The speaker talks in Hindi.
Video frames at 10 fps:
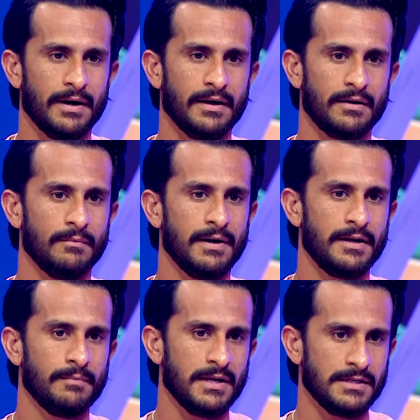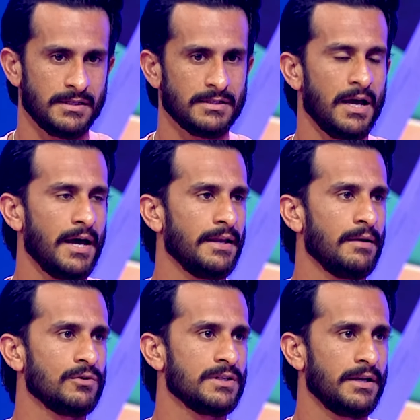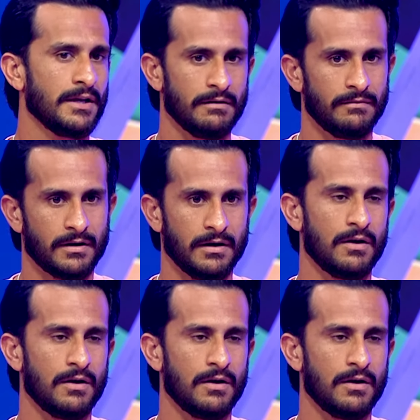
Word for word: बार मल्टीपल इंजरीज आ रही हैं मुझे रिकवर